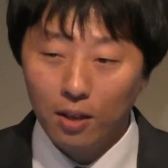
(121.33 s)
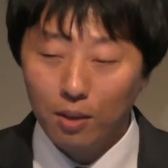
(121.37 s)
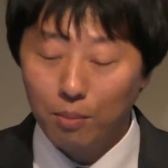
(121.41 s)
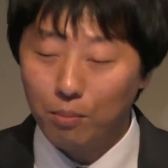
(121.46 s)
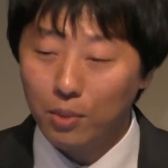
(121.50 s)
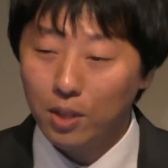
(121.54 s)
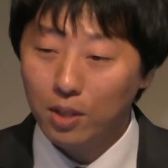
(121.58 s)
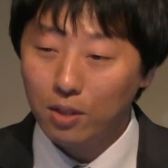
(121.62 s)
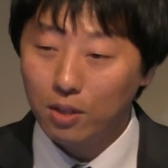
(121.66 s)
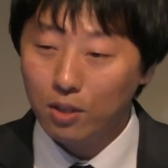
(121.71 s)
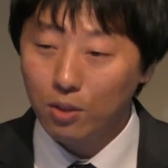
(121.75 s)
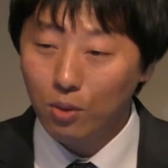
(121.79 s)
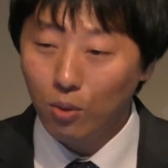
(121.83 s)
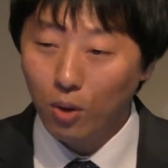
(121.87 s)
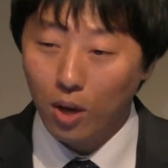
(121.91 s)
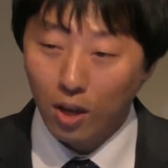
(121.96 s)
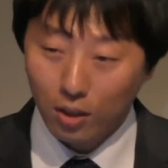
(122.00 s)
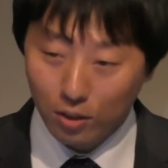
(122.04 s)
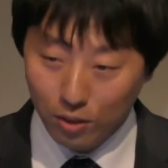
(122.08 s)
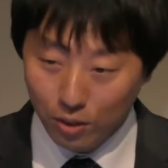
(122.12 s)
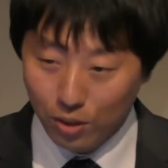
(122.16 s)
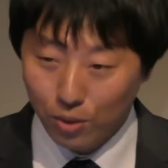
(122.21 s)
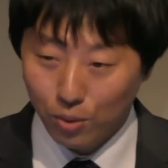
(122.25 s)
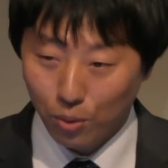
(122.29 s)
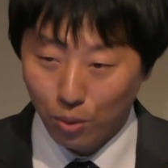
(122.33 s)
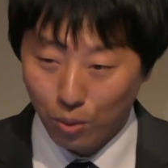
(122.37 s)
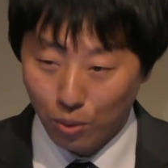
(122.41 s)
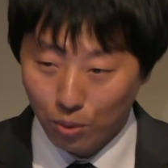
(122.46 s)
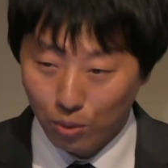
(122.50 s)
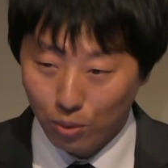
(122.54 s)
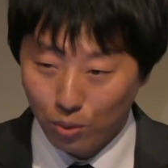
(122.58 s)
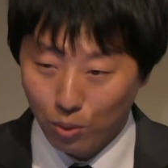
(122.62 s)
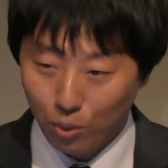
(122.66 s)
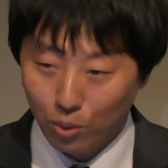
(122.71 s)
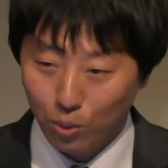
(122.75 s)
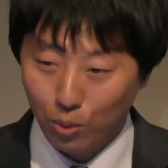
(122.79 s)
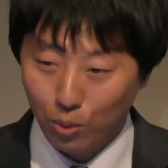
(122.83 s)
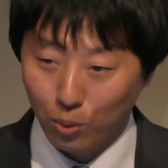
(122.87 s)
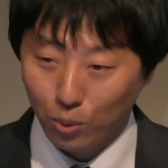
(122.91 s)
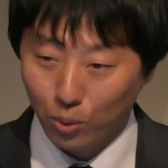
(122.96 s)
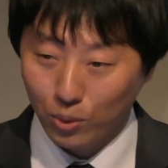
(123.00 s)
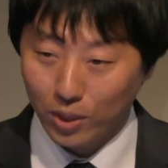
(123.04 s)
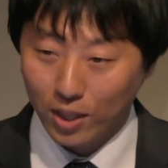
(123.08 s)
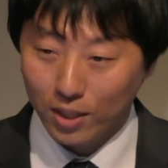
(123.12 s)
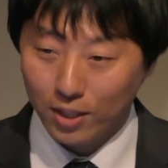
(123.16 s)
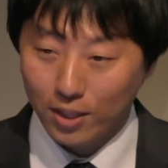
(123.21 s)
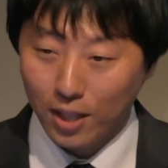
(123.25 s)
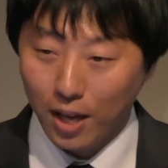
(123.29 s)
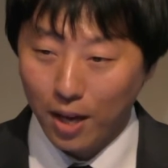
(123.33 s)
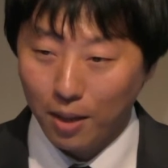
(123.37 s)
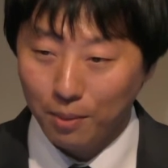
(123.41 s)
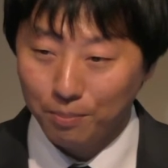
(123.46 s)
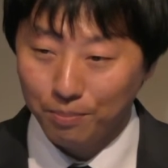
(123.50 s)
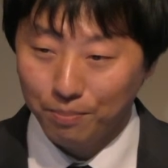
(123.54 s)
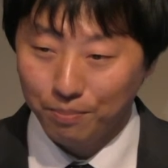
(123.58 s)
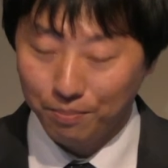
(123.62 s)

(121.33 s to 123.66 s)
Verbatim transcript: 3つの学位を取とでした